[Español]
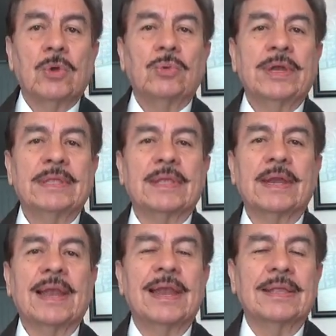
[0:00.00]
una
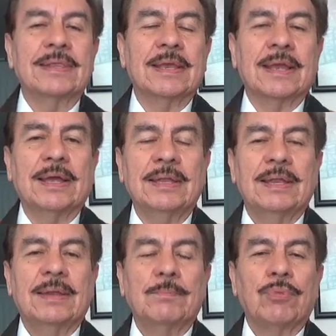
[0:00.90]
guitarra eléctrica
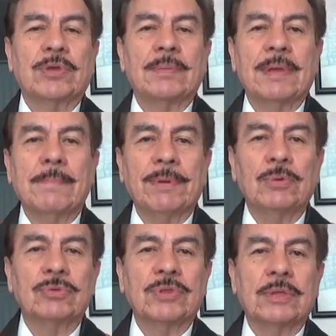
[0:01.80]
porque me han
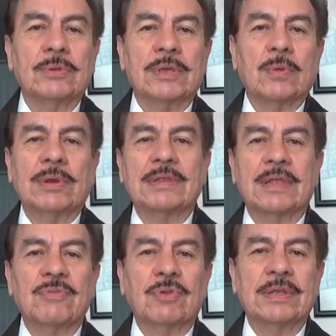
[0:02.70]
preguntado que cuál es la
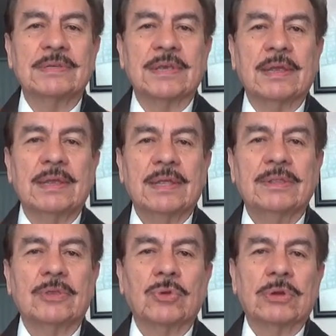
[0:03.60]
diferencia
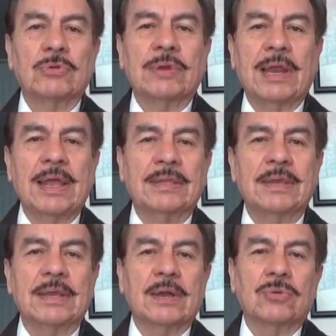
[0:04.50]
de tocar una
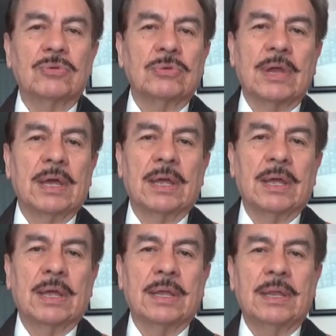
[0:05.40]
eléctrica con
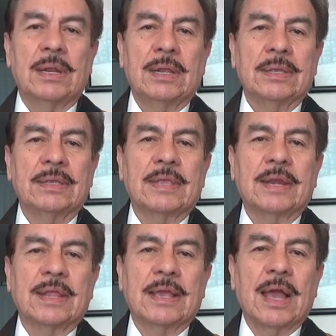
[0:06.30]
una
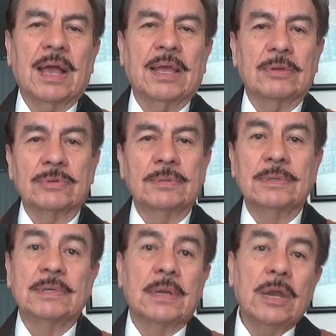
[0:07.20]
guitarra de caja, inclusive
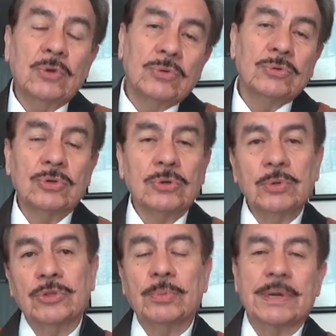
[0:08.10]
dicen, ay no, yo no
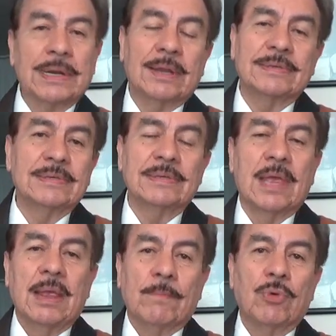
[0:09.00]
voy a tomar clases
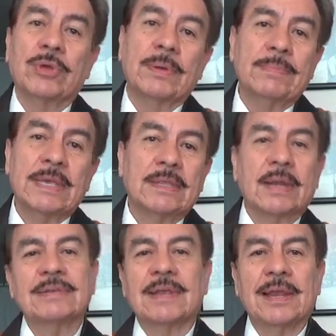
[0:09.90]
porque mi
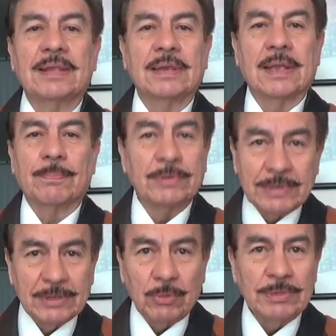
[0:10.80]
guitarra es eléctrica. Pues
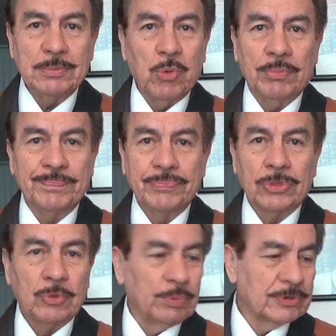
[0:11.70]
es lo mismo,
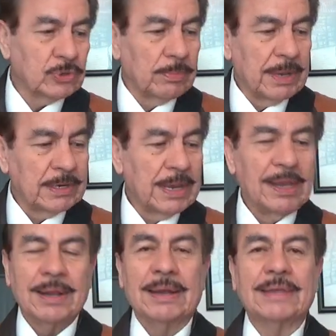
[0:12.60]
tú puedes tomar
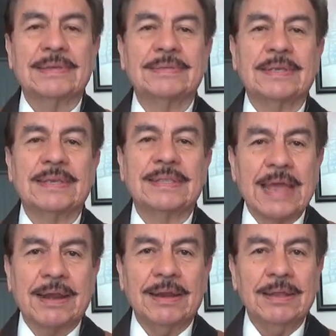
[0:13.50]
clases de
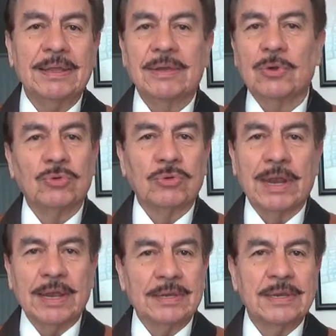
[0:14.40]
guitarra con una
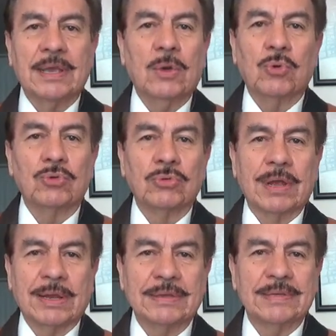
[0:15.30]
eléctrica o con una
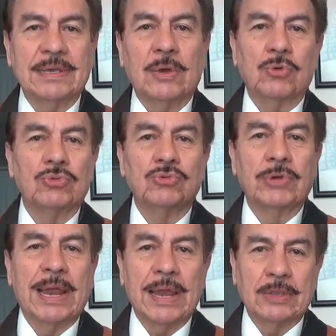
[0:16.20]
clásica o con
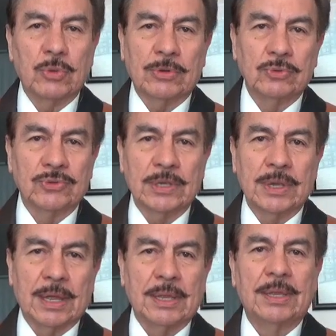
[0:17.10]
una
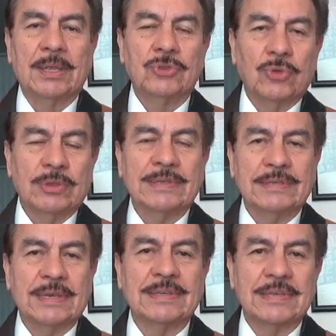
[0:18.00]
electroacústica. Todas
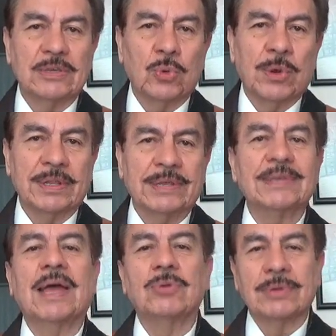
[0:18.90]
tienen seis
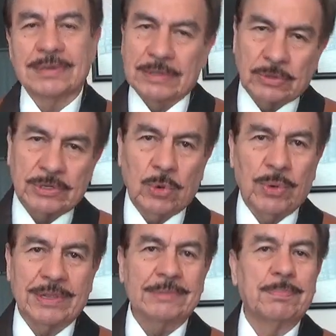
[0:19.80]
cuerdas, hay unas de 12
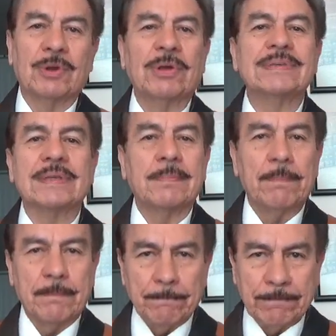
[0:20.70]
cuerdas, pero es
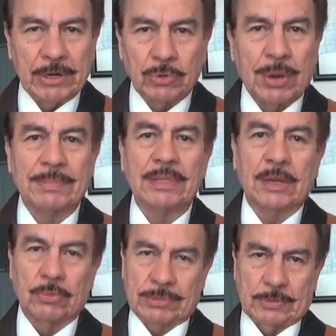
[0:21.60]
virtualmente
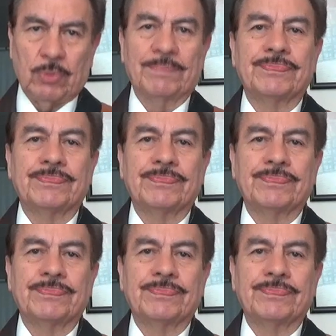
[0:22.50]
lo mismo.